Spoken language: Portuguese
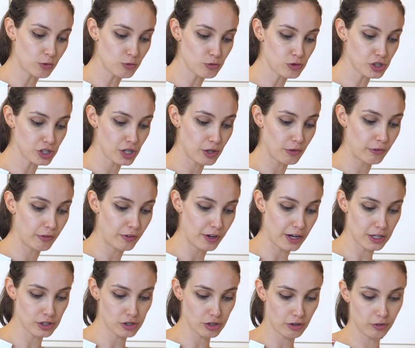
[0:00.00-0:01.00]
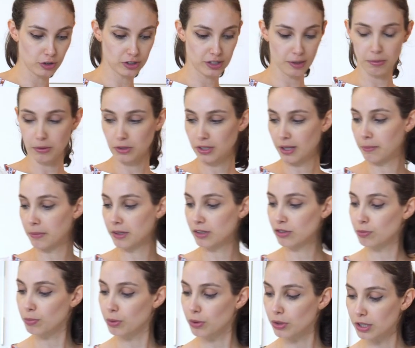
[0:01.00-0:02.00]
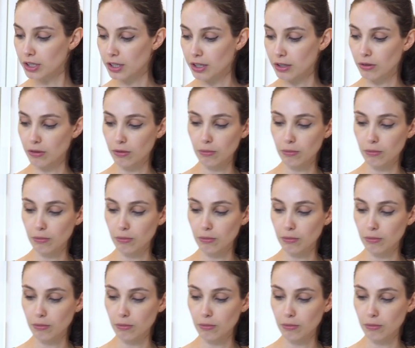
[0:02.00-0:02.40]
com cheiro verde, ó, vou até botar mais um pouquinho.